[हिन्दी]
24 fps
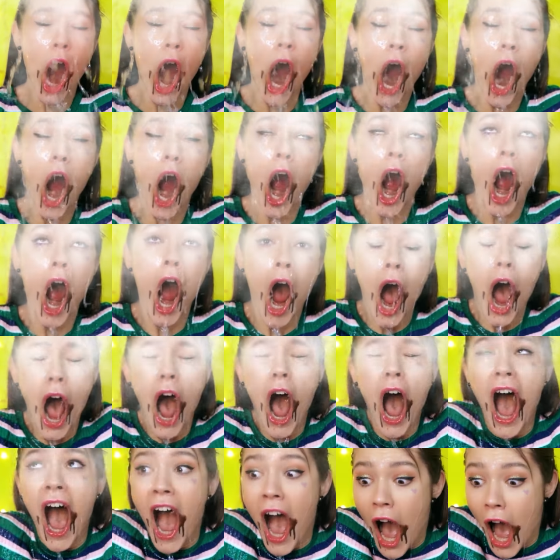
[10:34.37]
है कि वहाँ
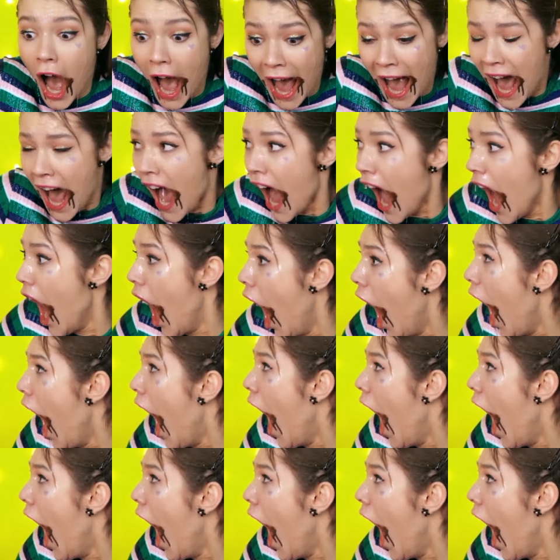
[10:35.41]
एनजी थी उसकी मदद